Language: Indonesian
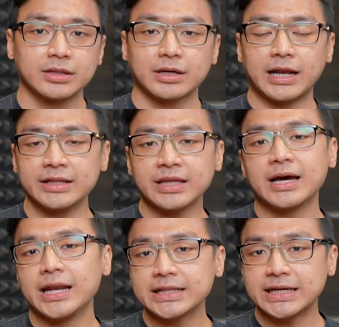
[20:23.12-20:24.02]
kalian
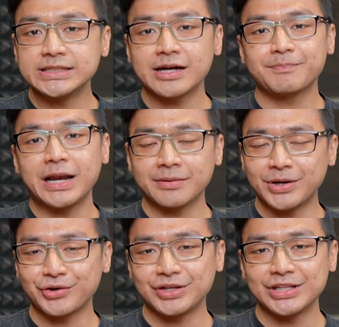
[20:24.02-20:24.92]
tinggal lihat aja yang paling
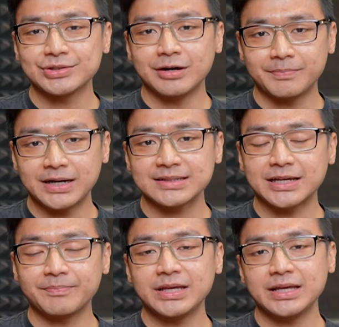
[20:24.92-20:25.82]
barunya itu apa
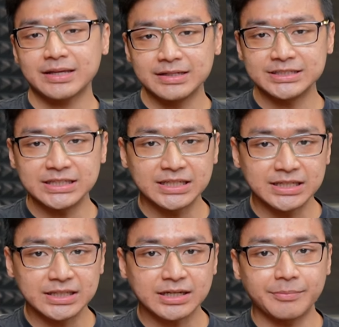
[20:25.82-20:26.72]
tapi di
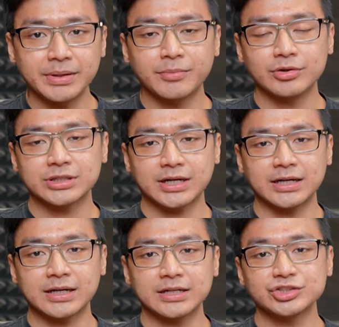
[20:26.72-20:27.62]
sini kami mau
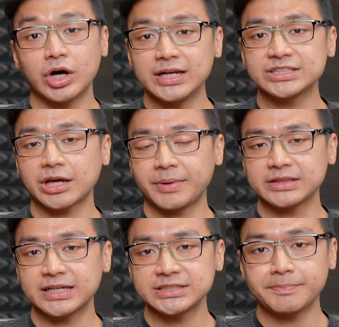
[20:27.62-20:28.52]
tekankan soal
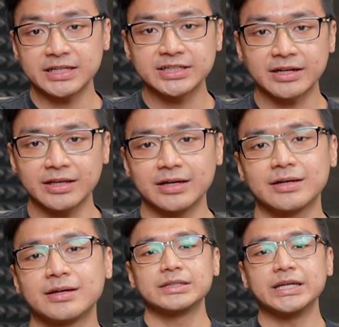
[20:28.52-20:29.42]
segmentasi pasarnya
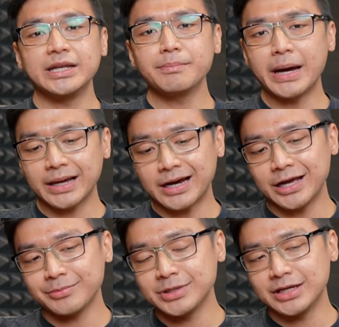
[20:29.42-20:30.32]
jadi baik
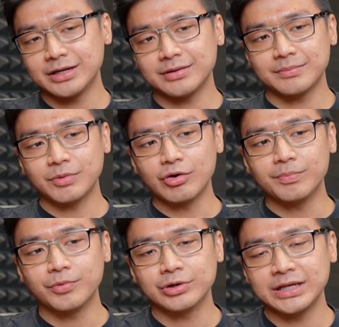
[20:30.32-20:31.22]
AMD
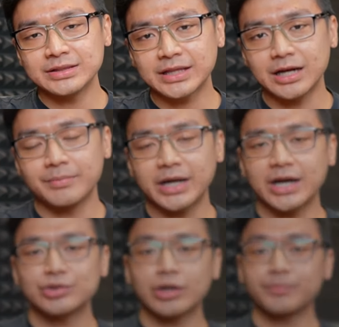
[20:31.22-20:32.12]
maupun Intel
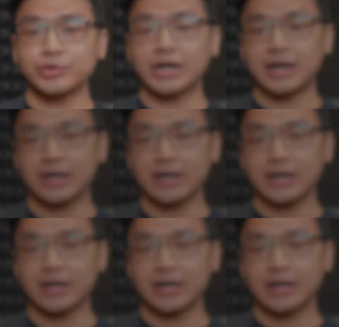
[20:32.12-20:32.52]
mereka itu kan punya